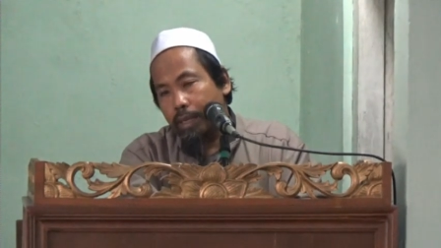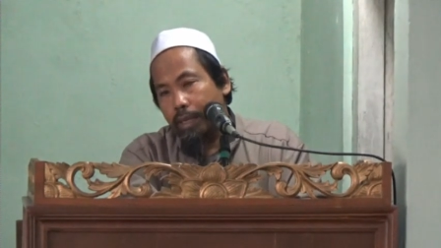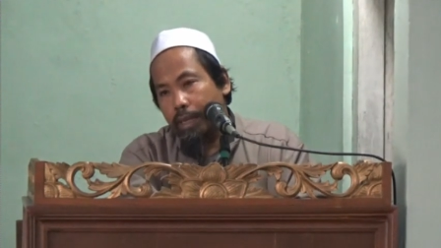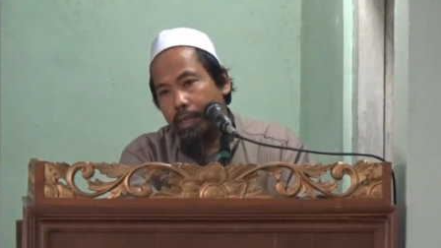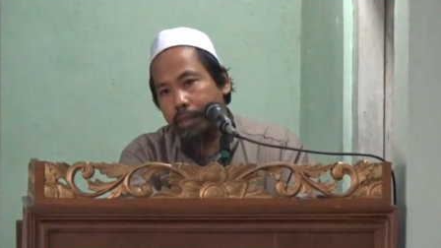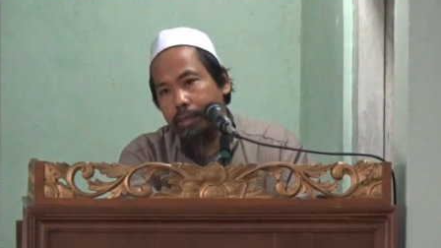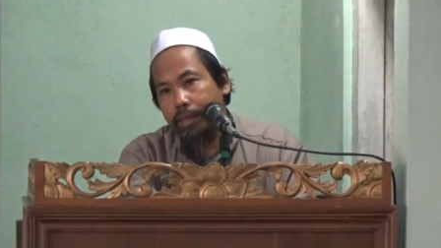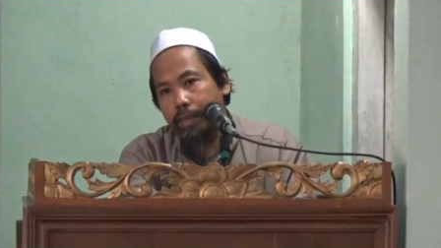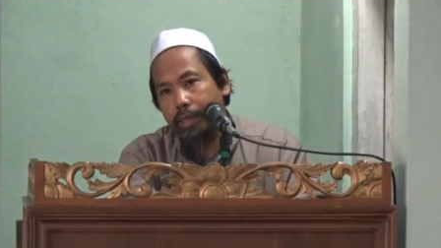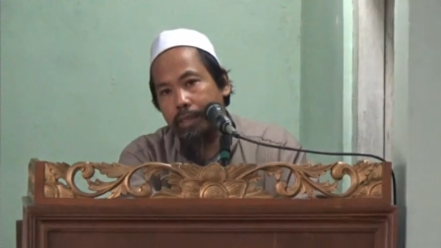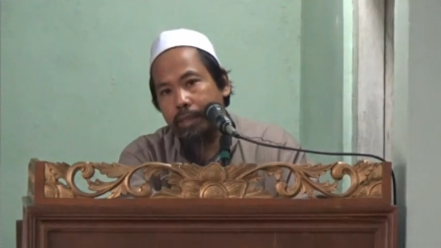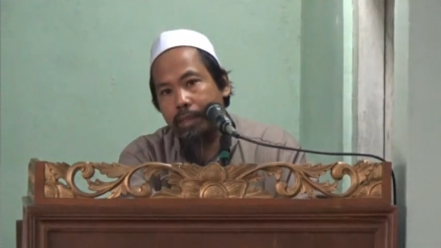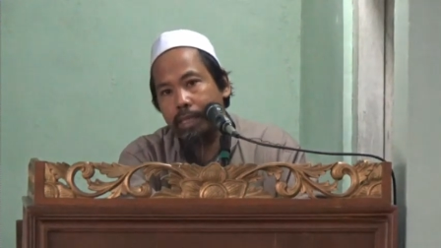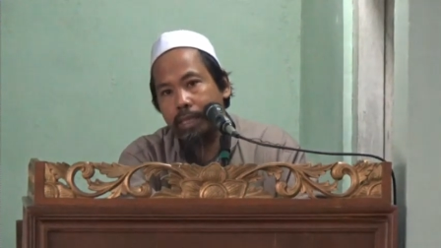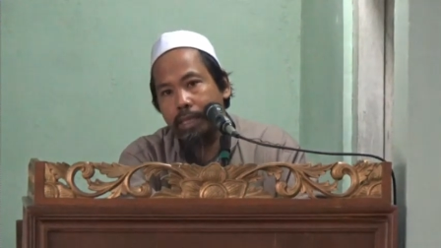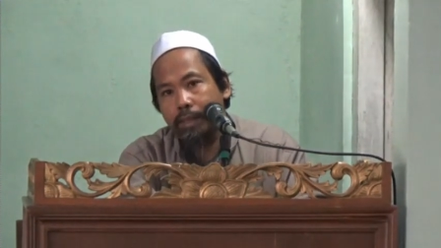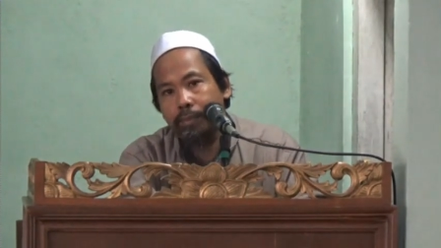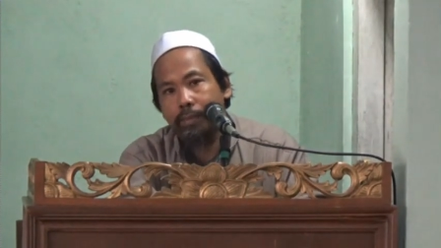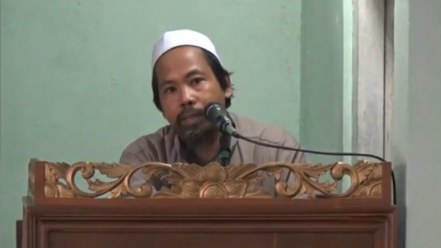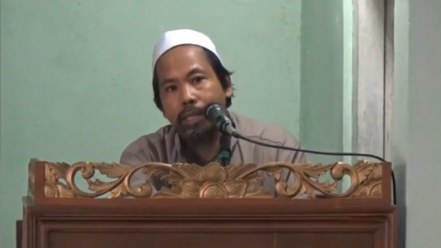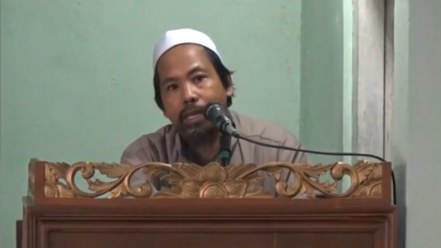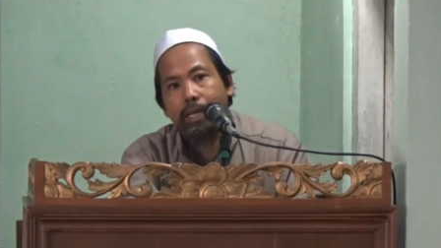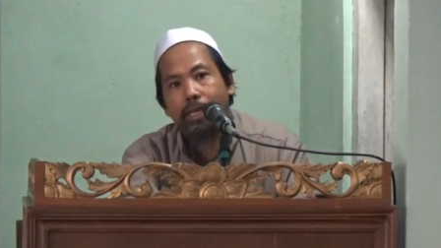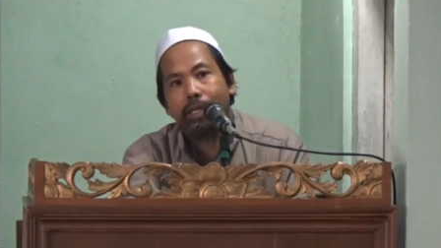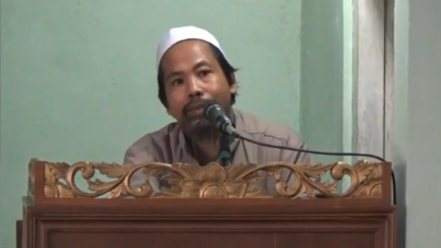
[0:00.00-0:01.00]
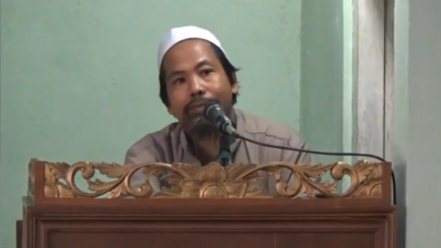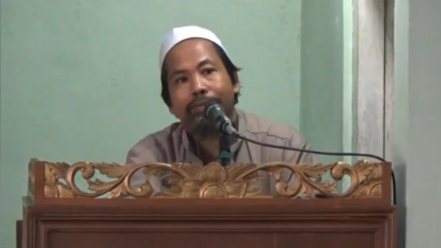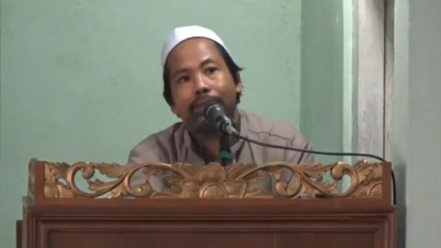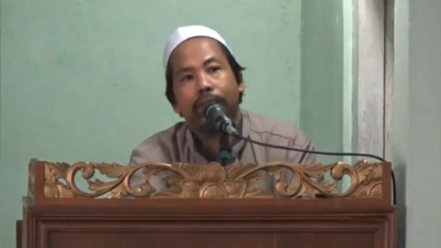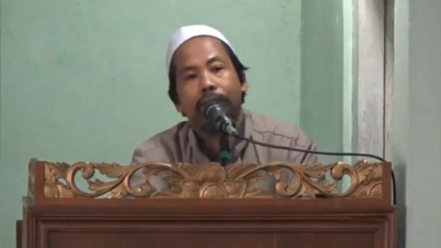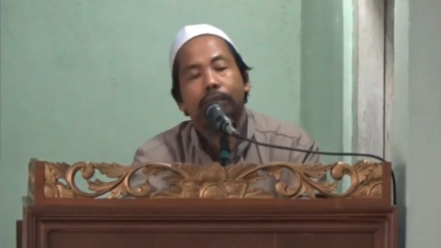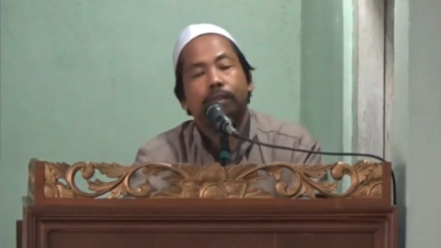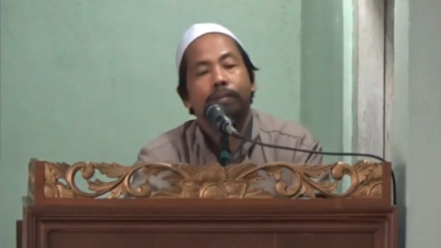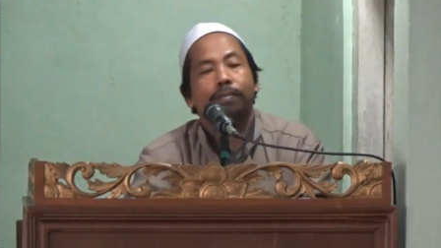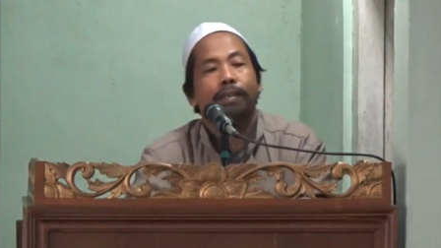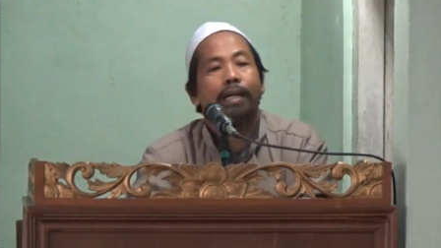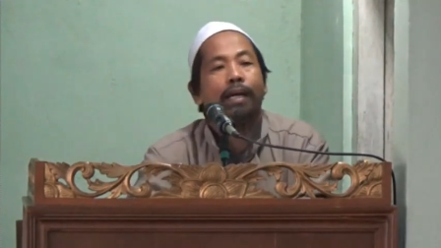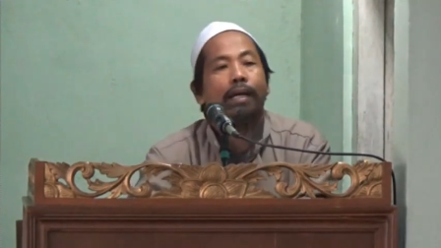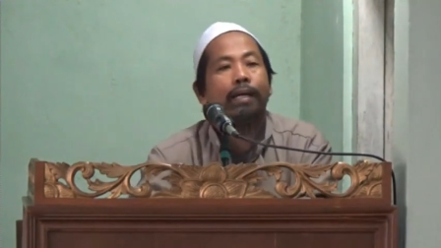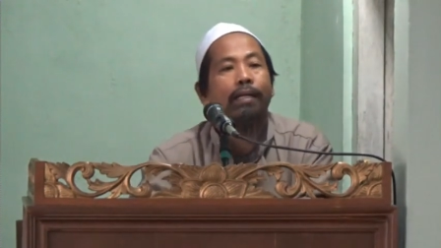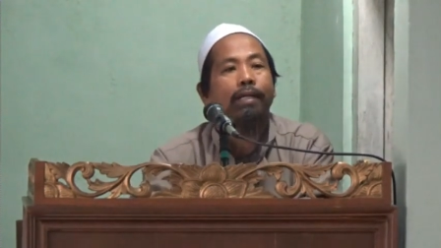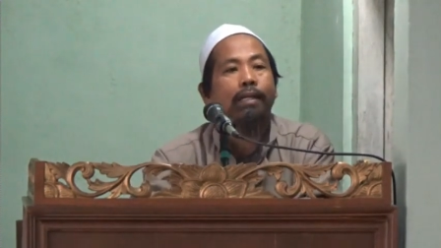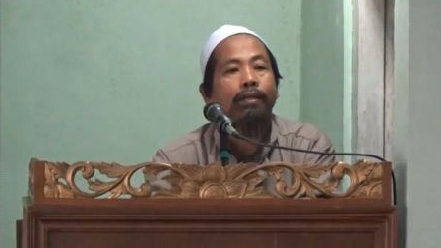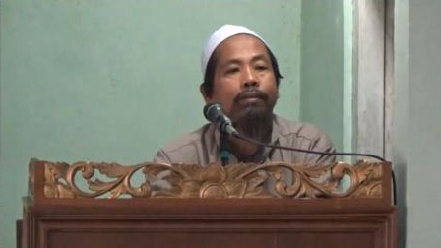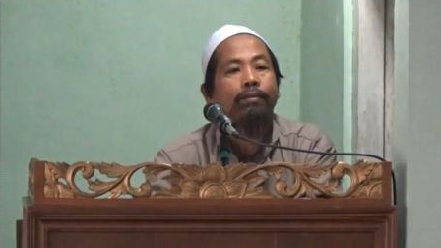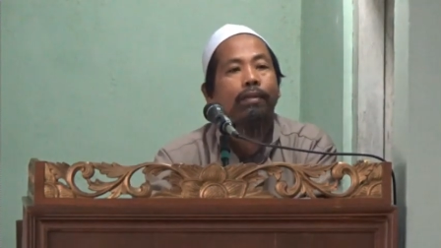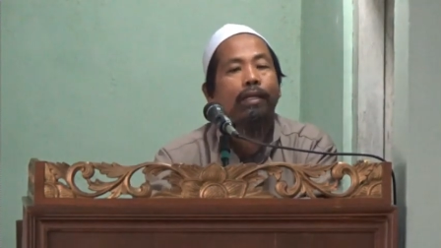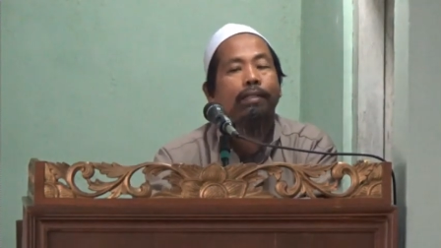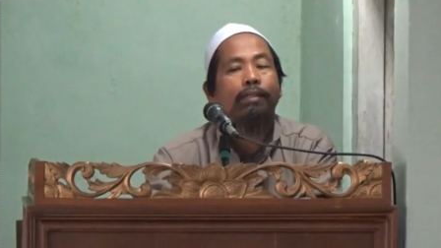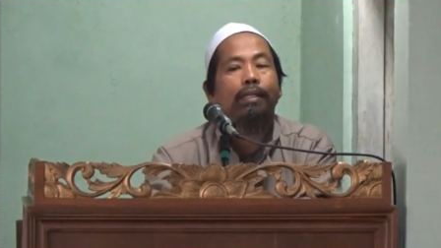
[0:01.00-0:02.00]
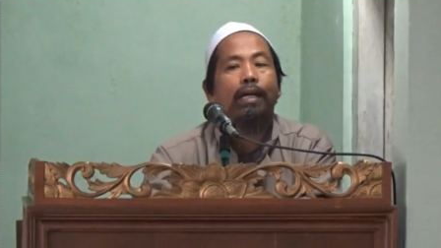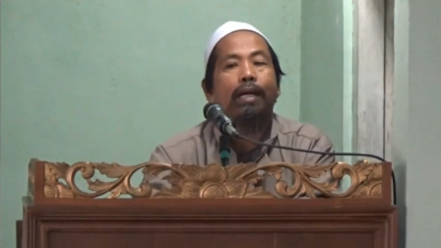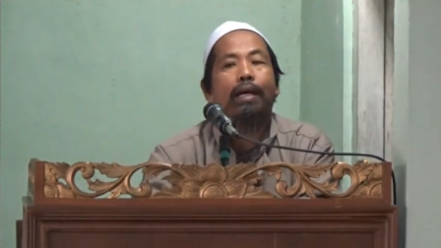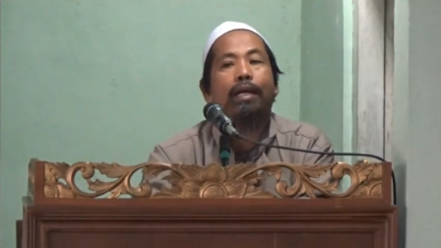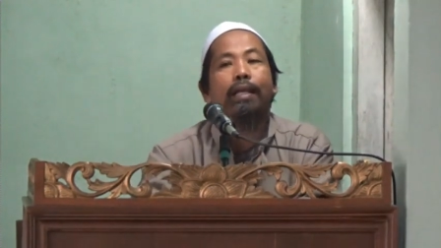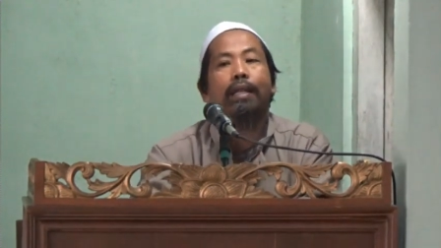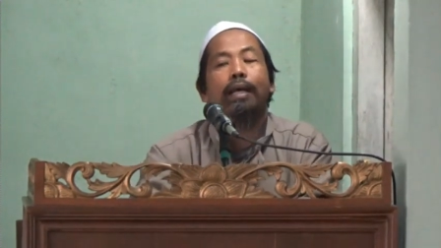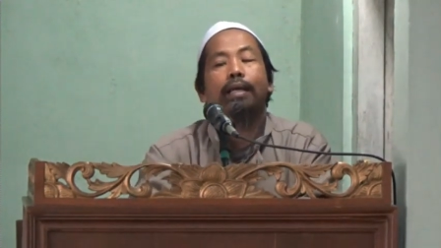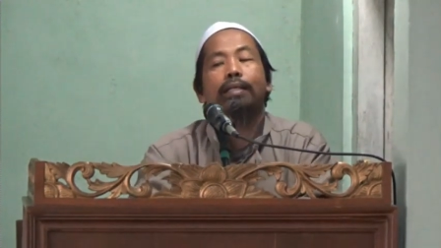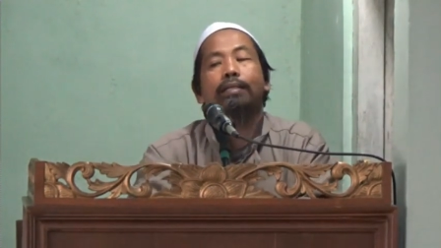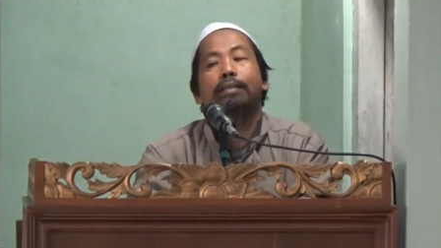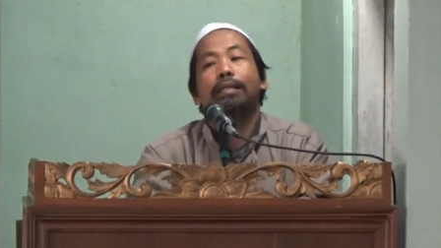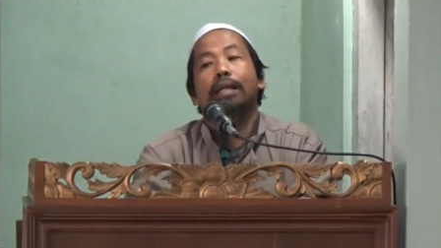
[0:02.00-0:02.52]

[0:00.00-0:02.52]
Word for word: Hadirin yang dimuliakan Allah Subhanahu wa taala,